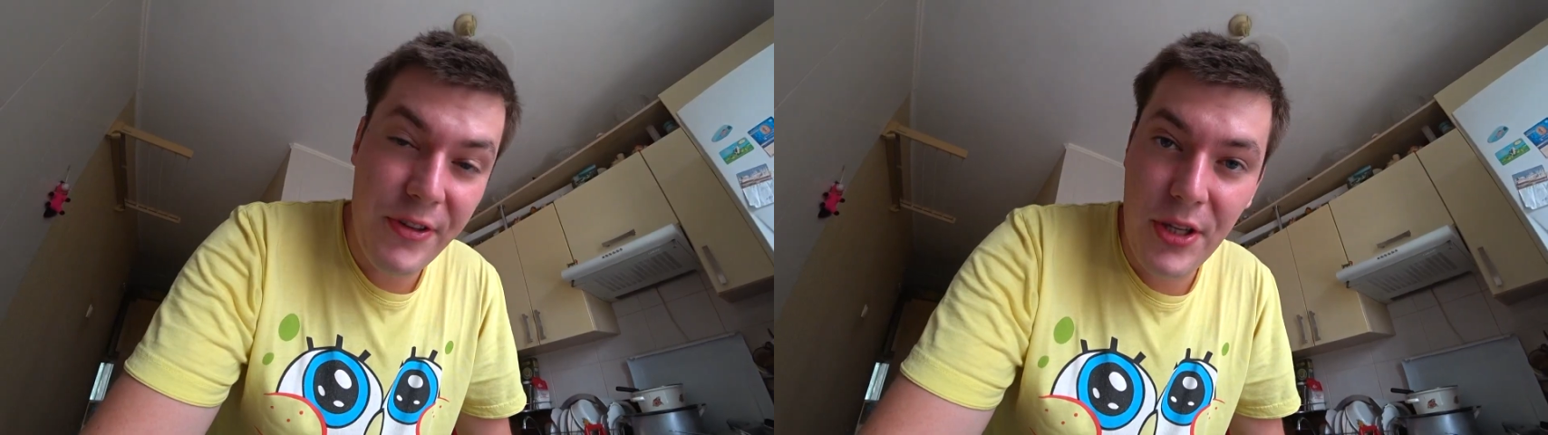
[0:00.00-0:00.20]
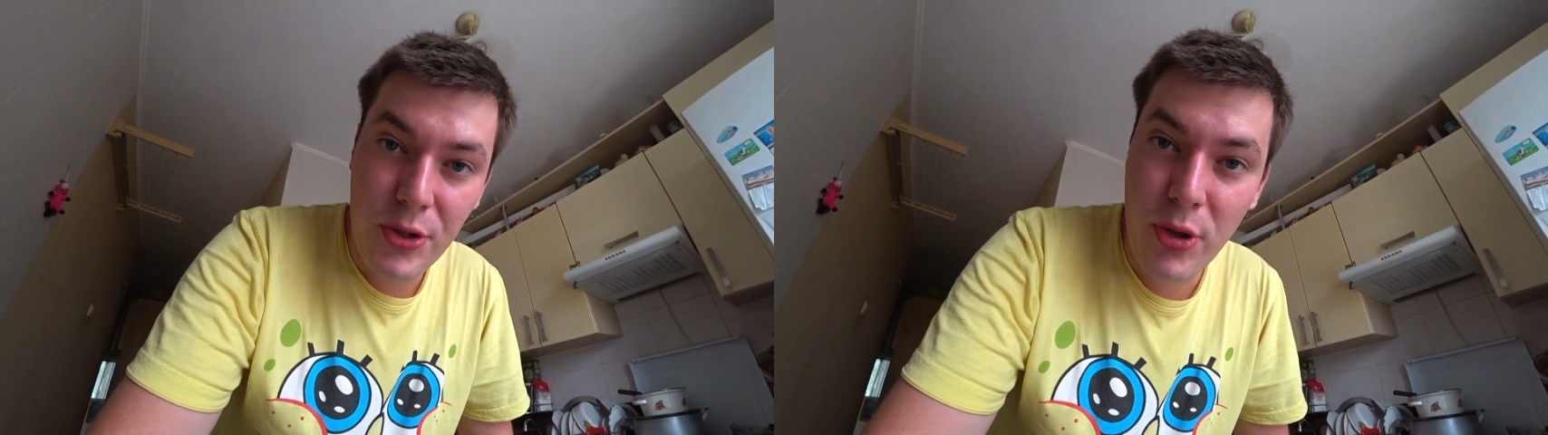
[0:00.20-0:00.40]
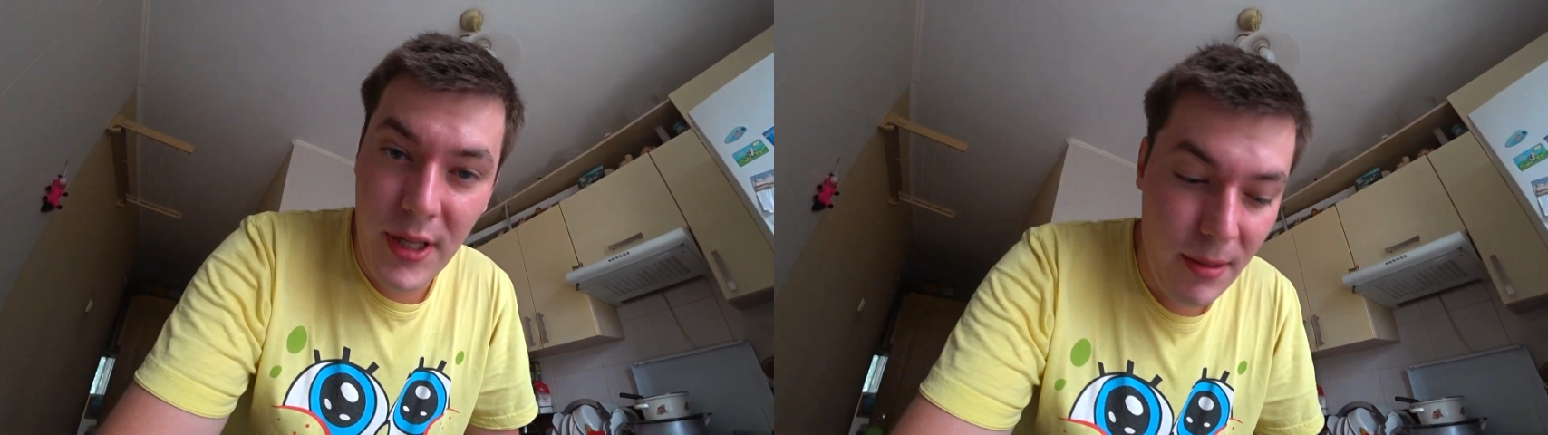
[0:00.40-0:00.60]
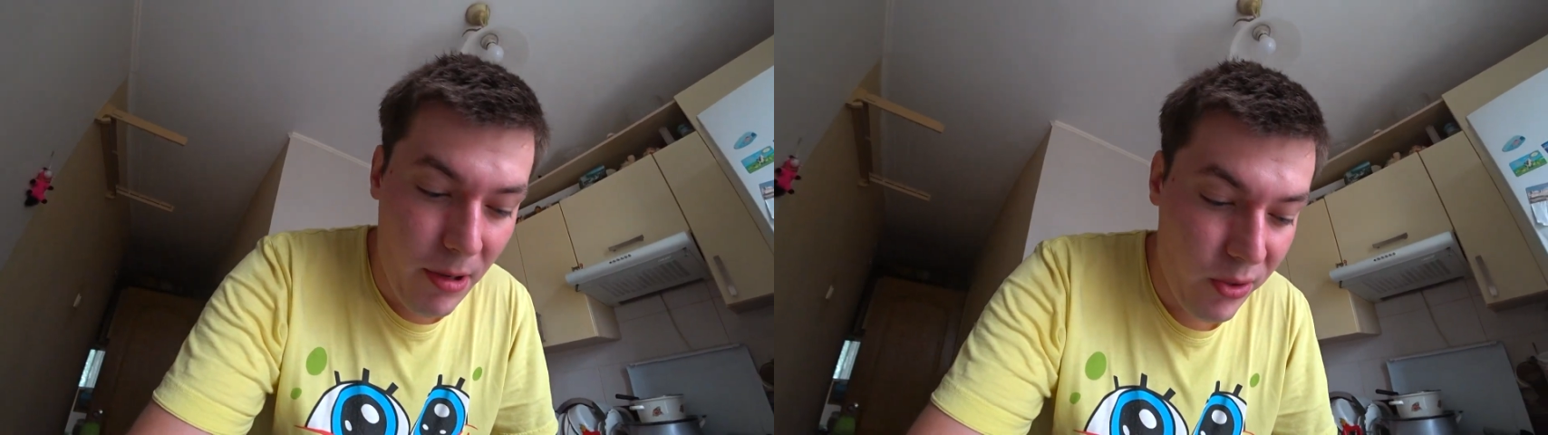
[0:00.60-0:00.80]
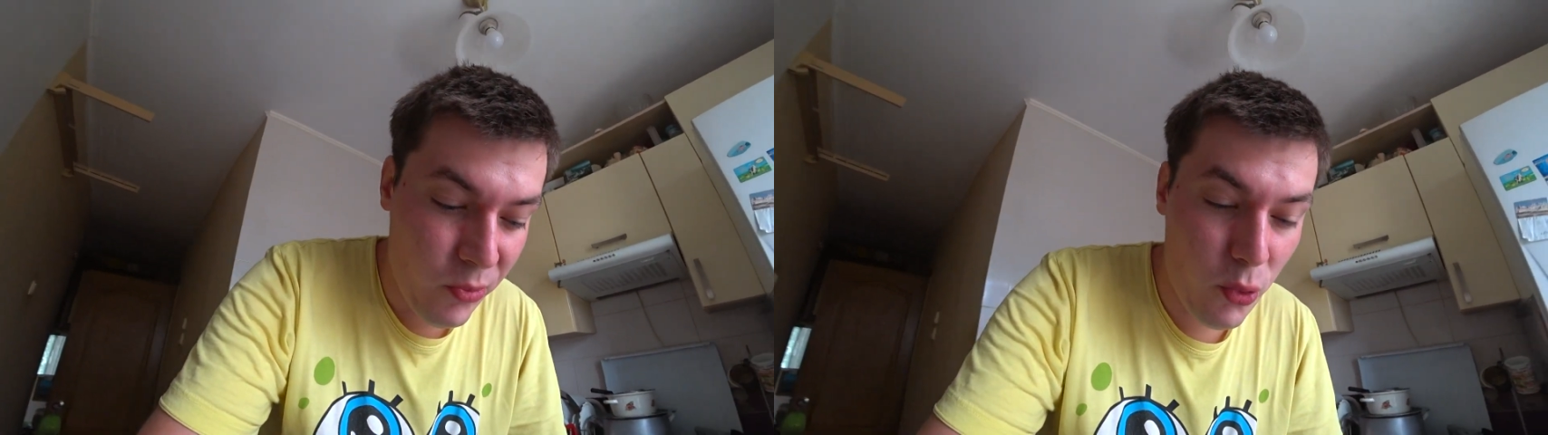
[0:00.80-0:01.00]
яйцо я
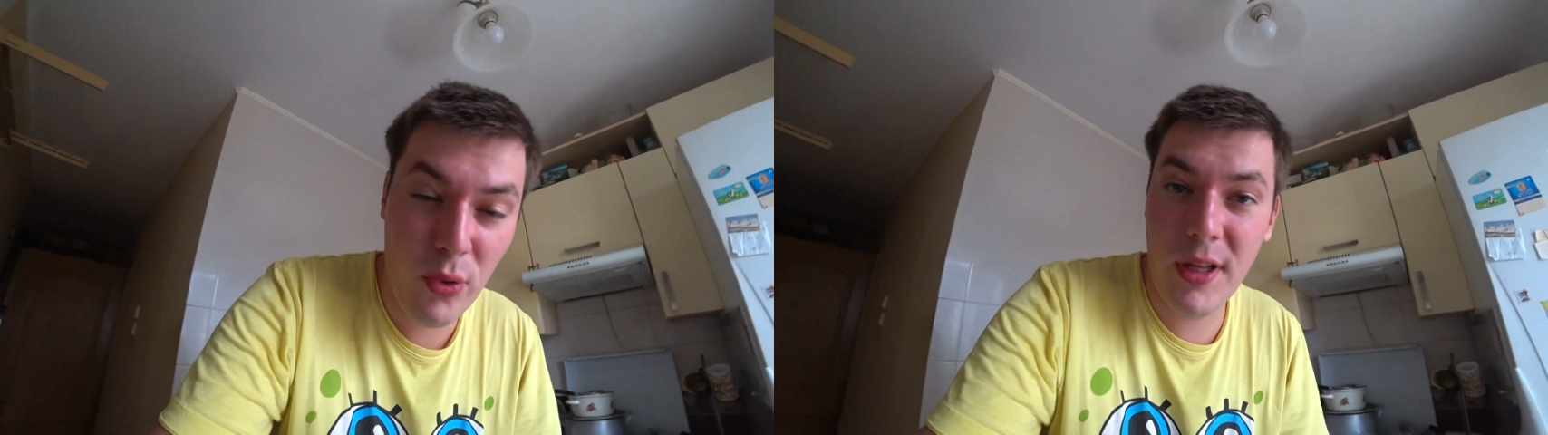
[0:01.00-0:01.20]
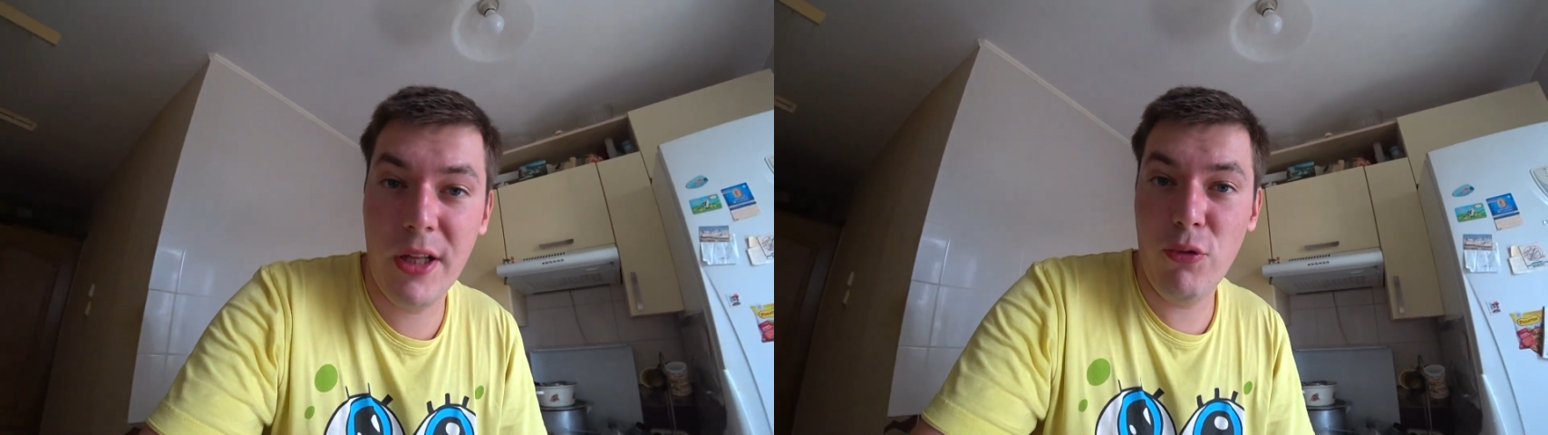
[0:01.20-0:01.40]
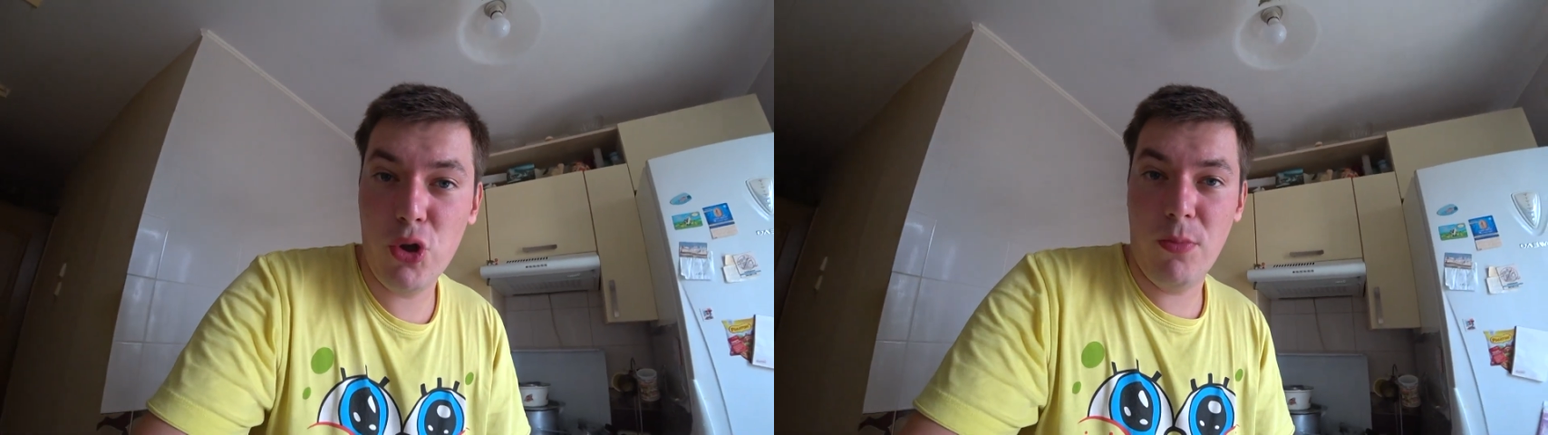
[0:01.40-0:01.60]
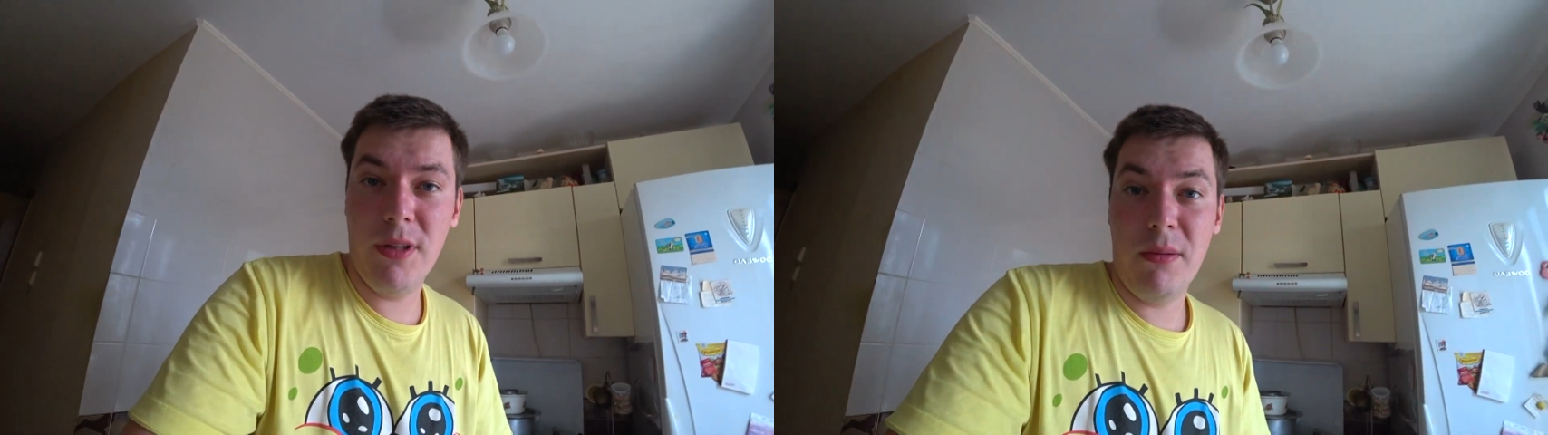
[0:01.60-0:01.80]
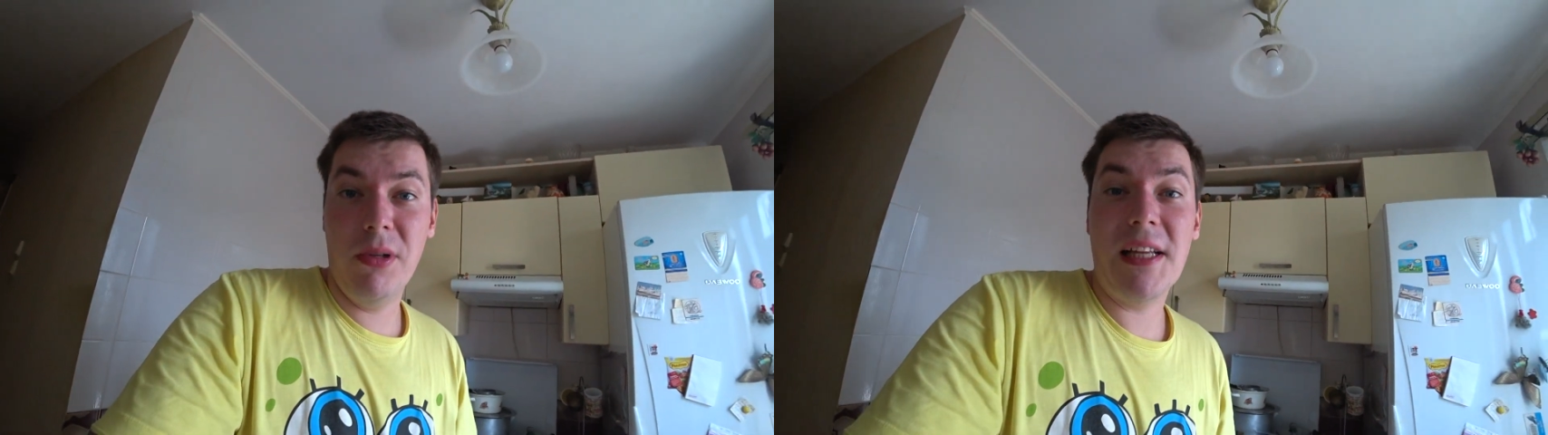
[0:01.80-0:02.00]
добавил муку для того, чтобы это было